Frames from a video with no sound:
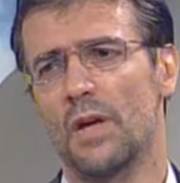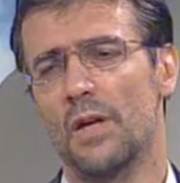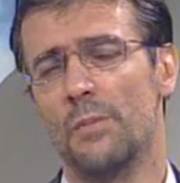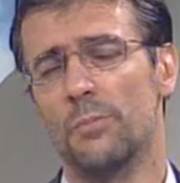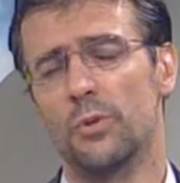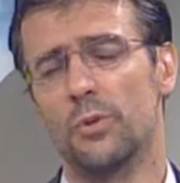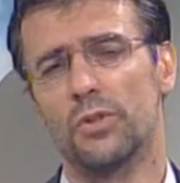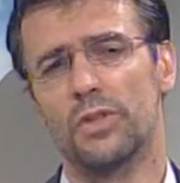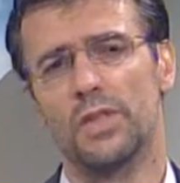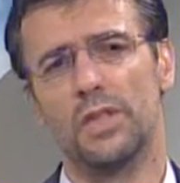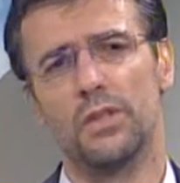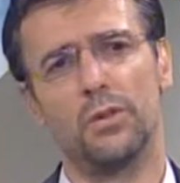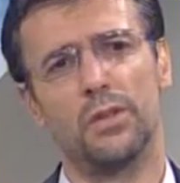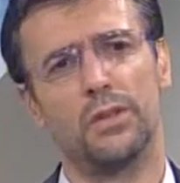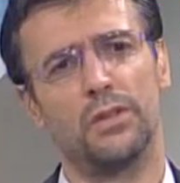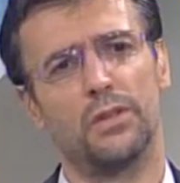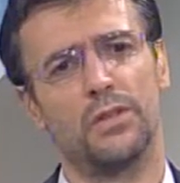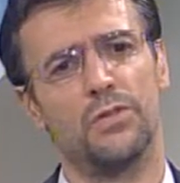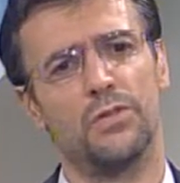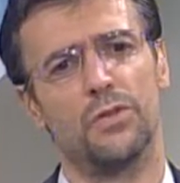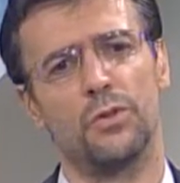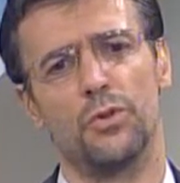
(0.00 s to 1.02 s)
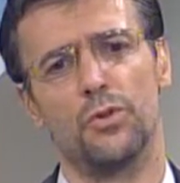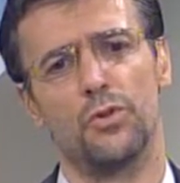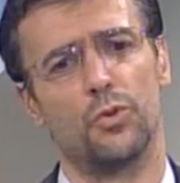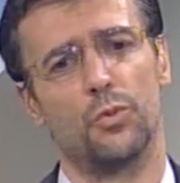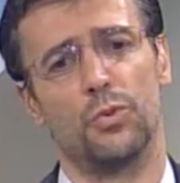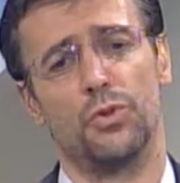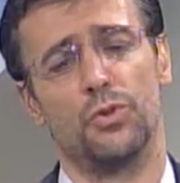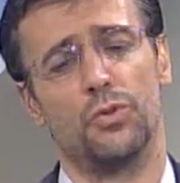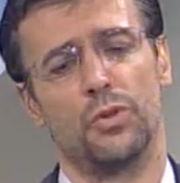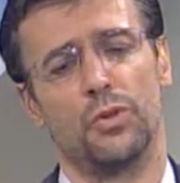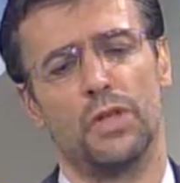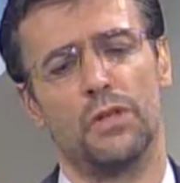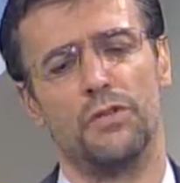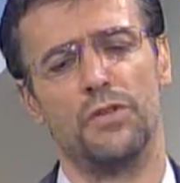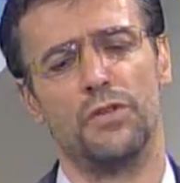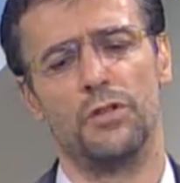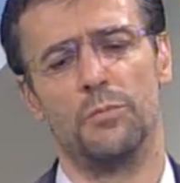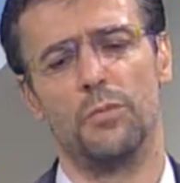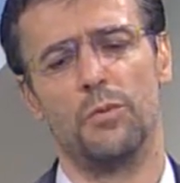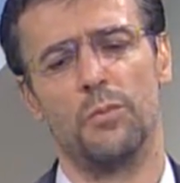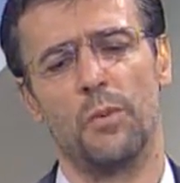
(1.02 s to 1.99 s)
e portando l'attenzione su questo
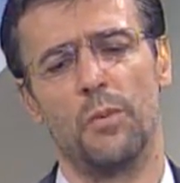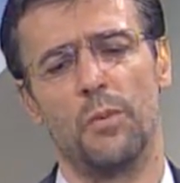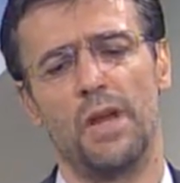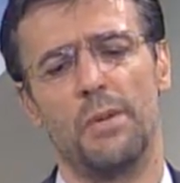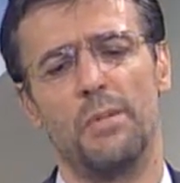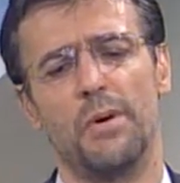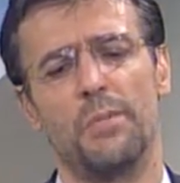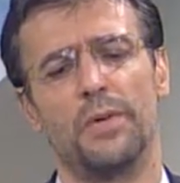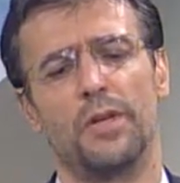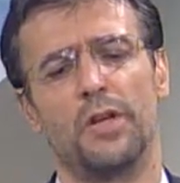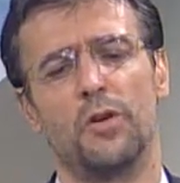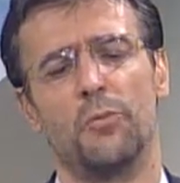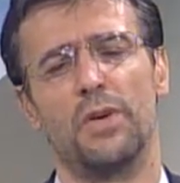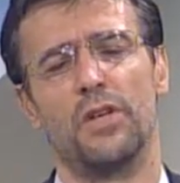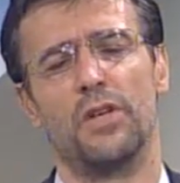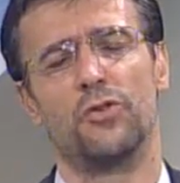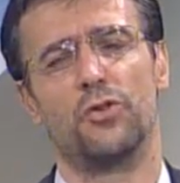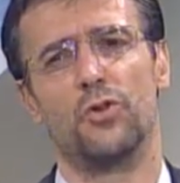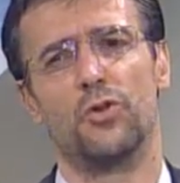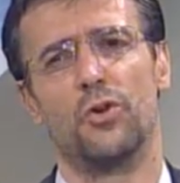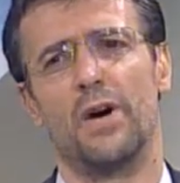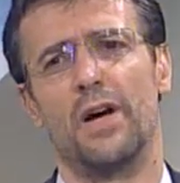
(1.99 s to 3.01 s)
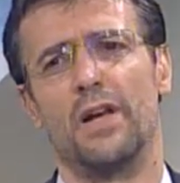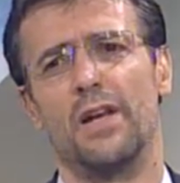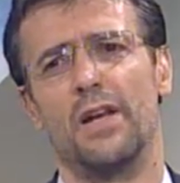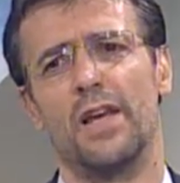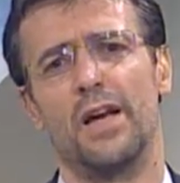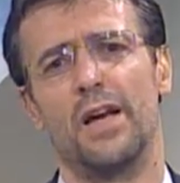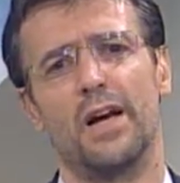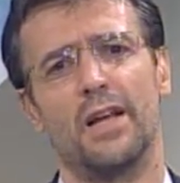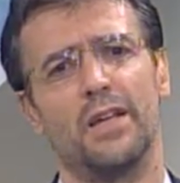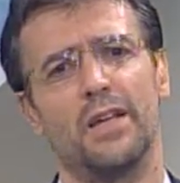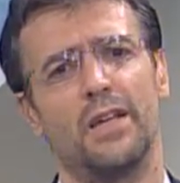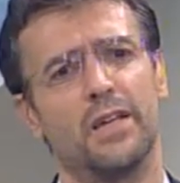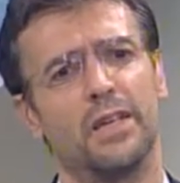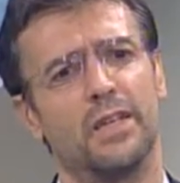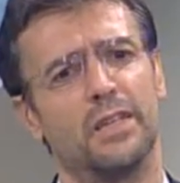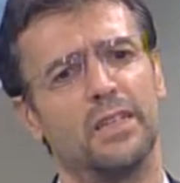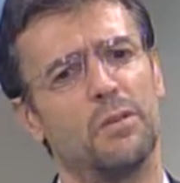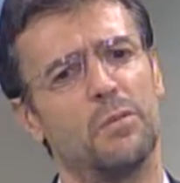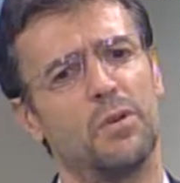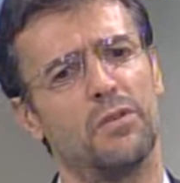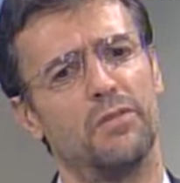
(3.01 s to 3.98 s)
gravissimo problema perché ormai sono anni e anni che
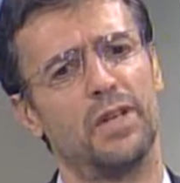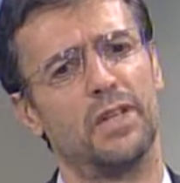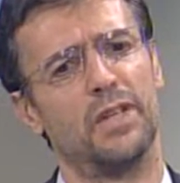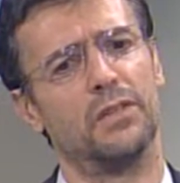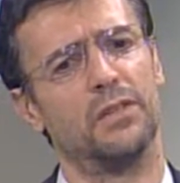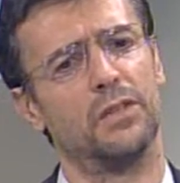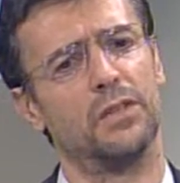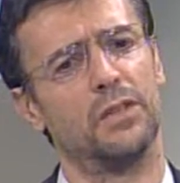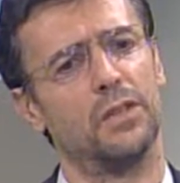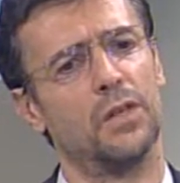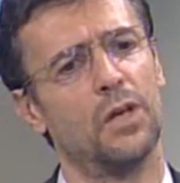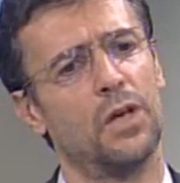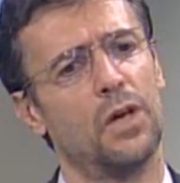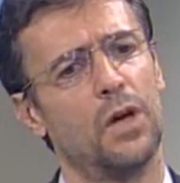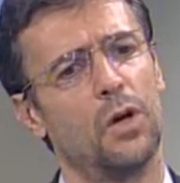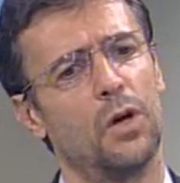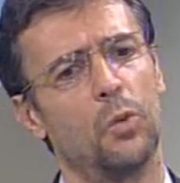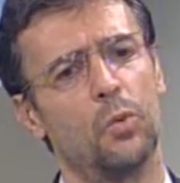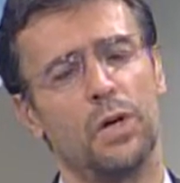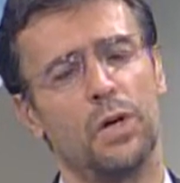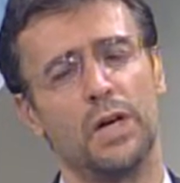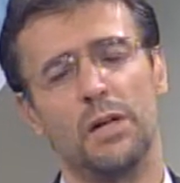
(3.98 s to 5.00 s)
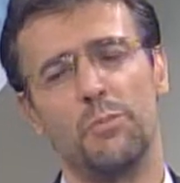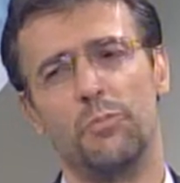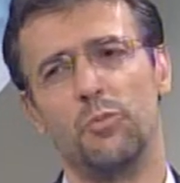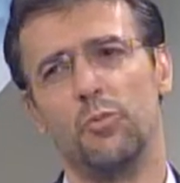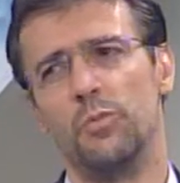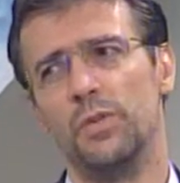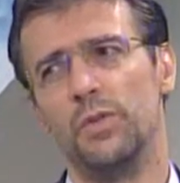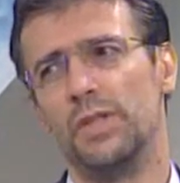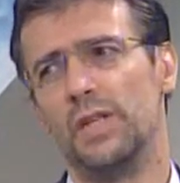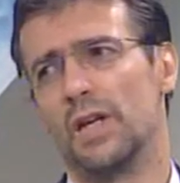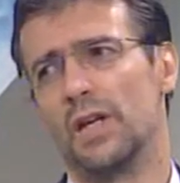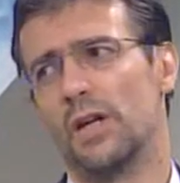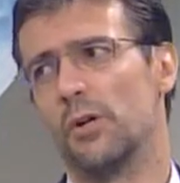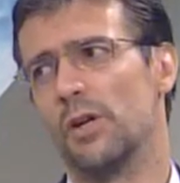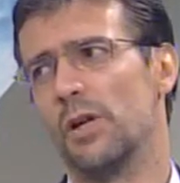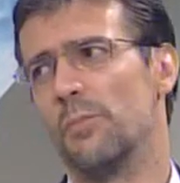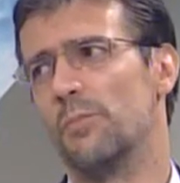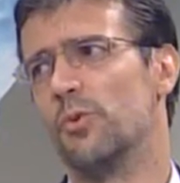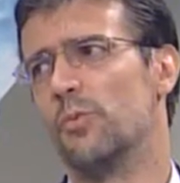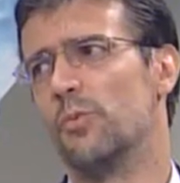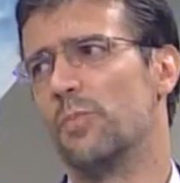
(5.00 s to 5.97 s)
andiamo avanti con una Repubblica che
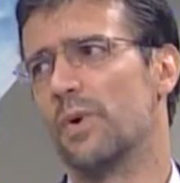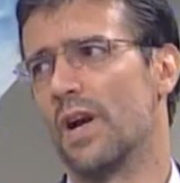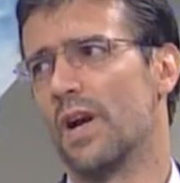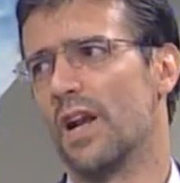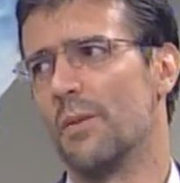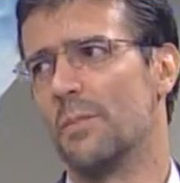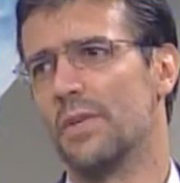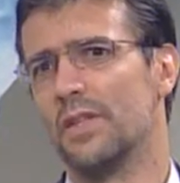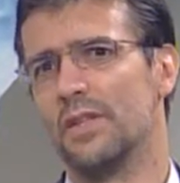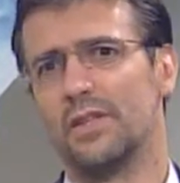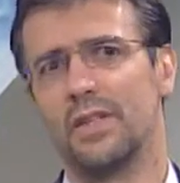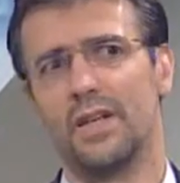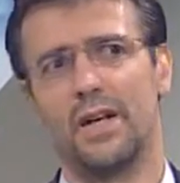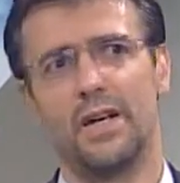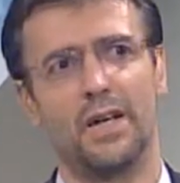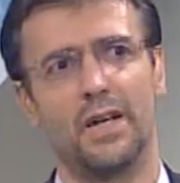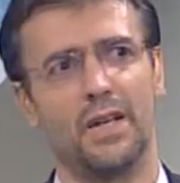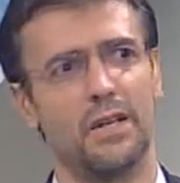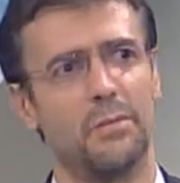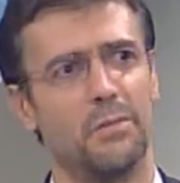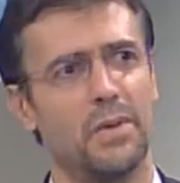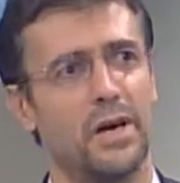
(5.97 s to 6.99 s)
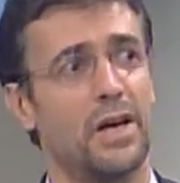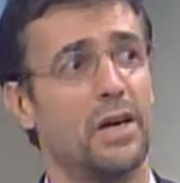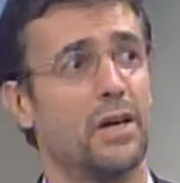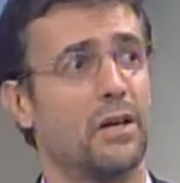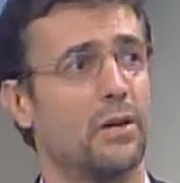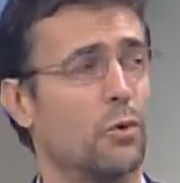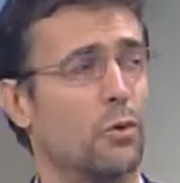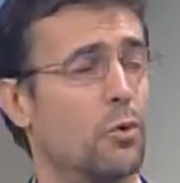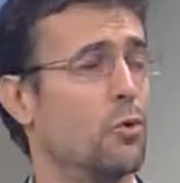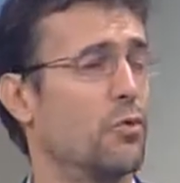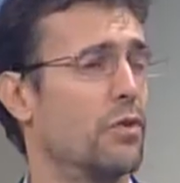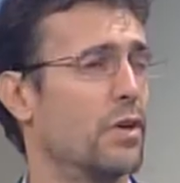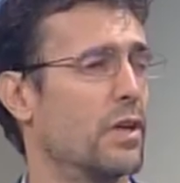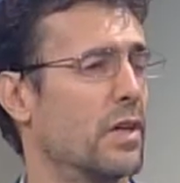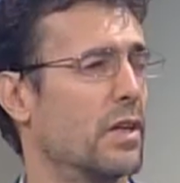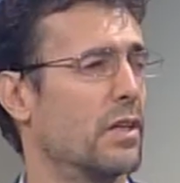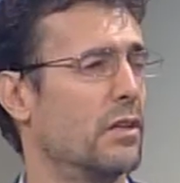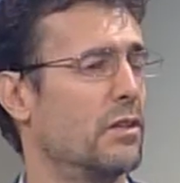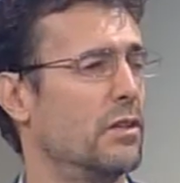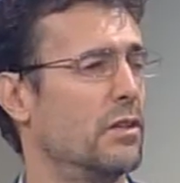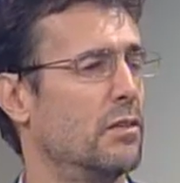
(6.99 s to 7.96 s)
non è più parlamentare ma è
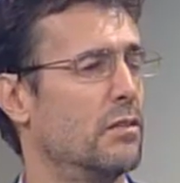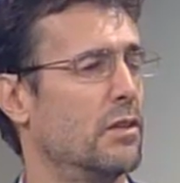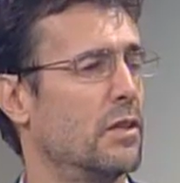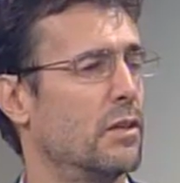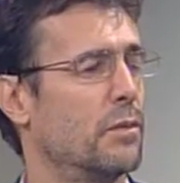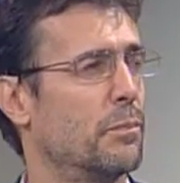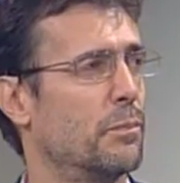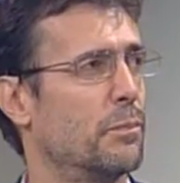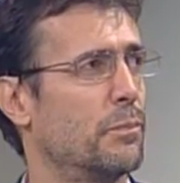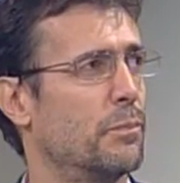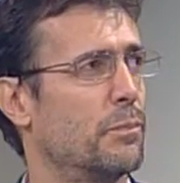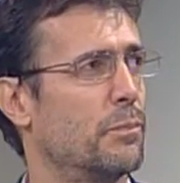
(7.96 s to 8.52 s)
governativa.